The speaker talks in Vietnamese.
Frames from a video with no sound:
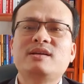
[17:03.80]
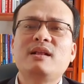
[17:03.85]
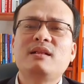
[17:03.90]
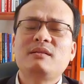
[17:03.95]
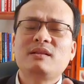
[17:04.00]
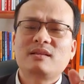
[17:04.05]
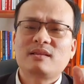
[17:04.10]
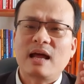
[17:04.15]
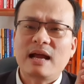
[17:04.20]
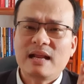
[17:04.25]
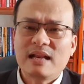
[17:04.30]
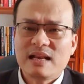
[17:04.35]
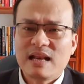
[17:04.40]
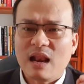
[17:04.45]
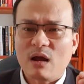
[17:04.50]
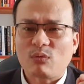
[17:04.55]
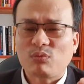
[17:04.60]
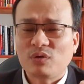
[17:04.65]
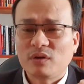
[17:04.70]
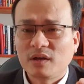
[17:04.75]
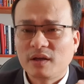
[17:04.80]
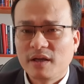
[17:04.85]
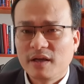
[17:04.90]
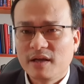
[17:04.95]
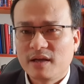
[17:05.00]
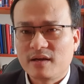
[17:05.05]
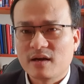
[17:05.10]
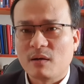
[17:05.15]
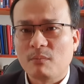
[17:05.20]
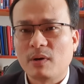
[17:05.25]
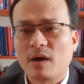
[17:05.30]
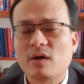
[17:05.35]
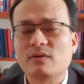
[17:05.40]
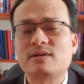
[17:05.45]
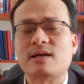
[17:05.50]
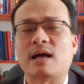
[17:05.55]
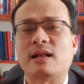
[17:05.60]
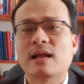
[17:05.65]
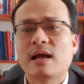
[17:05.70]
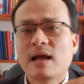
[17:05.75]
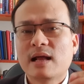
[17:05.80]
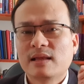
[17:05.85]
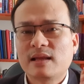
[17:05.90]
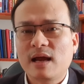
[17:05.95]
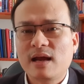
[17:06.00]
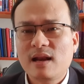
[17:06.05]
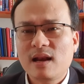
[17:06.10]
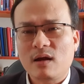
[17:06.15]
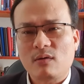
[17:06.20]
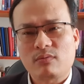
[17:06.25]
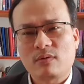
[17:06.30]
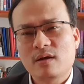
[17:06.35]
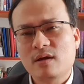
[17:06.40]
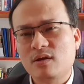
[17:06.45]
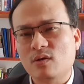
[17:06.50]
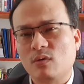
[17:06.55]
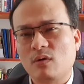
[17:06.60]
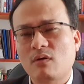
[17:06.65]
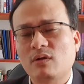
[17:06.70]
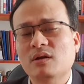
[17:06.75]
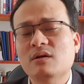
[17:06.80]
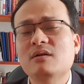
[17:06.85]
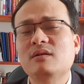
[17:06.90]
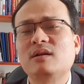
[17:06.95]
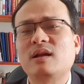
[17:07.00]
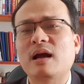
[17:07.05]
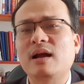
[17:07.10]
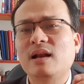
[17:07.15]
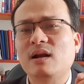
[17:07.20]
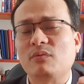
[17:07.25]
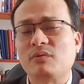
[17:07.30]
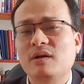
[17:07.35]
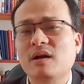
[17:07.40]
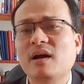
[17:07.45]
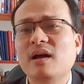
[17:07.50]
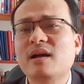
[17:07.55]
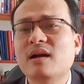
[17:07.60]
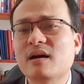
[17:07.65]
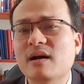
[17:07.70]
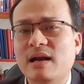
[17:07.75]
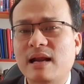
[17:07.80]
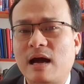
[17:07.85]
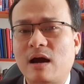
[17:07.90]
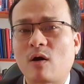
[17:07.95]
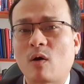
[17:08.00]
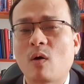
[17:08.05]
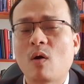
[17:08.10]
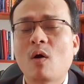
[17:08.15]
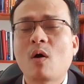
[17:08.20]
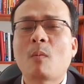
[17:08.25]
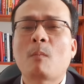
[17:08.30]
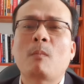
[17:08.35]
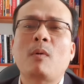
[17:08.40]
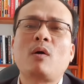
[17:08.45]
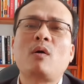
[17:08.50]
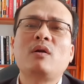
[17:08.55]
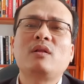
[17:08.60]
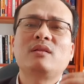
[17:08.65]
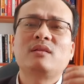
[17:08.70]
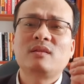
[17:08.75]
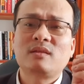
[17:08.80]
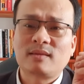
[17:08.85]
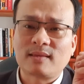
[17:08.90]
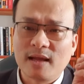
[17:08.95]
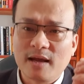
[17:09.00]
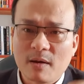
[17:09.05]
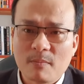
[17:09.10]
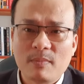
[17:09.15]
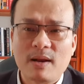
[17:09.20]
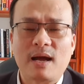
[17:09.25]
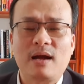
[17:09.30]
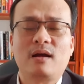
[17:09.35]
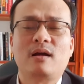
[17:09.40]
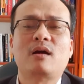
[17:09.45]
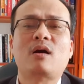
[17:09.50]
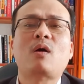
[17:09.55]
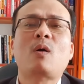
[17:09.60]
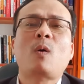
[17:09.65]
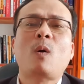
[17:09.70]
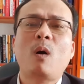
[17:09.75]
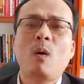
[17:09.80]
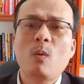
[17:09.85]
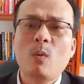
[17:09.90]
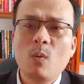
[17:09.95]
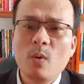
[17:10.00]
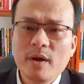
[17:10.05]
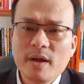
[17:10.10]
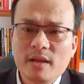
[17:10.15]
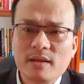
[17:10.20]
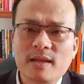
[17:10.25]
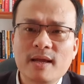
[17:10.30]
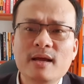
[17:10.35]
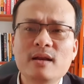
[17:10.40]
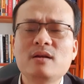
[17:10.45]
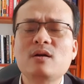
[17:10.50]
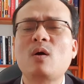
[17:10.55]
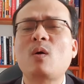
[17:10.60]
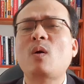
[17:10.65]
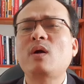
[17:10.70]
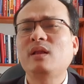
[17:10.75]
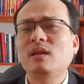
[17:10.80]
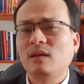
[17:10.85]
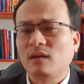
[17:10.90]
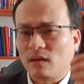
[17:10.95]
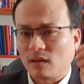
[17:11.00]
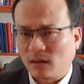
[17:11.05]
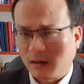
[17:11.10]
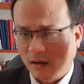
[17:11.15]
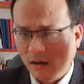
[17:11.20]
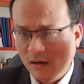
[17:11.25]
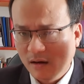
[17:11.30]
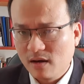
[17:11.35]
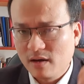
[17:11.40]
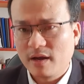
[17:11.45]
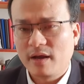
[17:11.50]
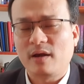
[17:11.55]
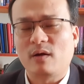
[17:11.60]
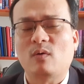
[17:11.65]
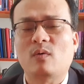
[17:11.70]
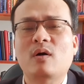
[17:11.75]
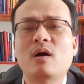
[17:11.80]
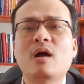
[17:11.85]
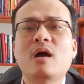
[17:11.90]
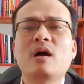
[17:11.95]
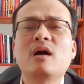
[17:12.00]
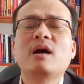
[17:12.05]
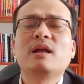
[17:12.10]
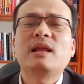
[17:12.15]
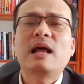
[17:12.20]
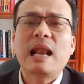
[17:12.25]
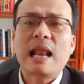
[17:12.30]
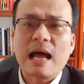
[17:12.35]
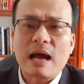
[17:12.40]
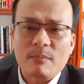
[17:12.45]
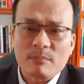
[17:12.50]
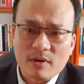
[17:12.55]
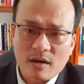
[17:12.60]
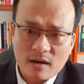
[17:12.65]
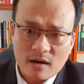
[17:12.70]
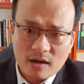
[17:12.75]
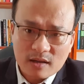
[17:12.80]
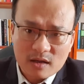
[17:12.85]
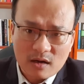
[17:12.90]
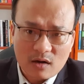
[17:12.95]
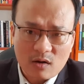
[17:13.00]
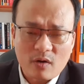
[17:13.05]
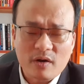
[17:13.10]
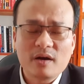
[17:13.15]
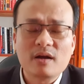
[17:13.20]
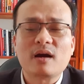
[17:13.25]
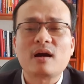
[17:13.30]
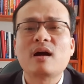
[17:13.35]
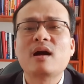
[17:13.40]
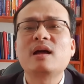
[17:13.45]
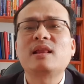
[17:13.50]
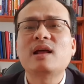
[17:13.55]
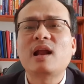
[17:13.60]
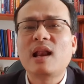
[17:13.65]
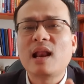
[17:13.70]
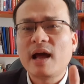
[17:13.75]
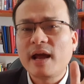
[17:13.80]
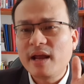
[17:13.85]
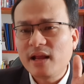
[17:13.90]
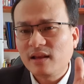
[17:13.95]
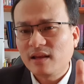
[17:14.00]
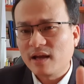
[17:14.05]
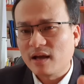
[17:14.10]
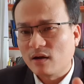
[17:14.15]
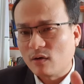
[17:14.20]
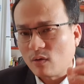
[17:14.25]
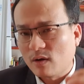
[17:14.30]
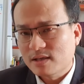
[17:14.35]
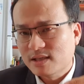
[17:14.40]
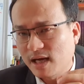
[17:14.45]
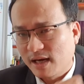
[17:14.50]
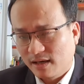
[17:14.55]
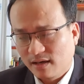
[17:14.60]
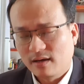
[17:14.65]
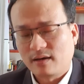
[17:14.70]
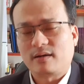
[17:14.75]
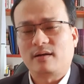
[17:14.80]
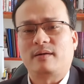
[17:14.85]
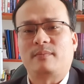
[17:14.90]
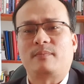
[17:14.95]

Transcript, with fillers: sẽ thanh lọc thị trường bất động sản thanh lọc những chủ đầu tư thanh lọc những cái người nào mà có tiềm năng có uy tín có thương hiệu người ta làm được người ta nói được người ta lấy tiền của dân được